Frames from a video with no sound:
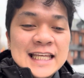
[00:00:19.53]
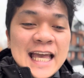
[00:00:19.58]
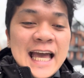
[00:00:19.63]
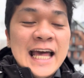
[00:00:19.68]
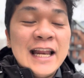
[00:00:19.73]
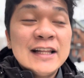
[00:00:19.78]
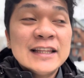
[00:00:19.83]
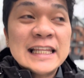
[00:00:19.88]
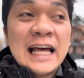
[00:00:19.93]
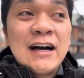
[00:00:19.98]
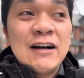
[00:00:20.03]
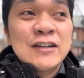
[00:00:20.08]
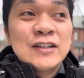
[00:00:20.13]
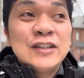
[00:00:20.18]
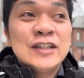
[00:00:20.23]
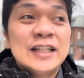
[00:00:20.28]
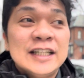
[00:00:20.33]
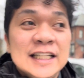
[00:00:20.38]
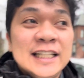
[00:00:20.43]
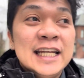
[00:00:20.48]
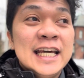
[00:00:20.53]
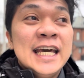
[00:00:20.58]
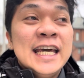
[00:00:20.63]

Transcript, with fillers: Anong tawag doon?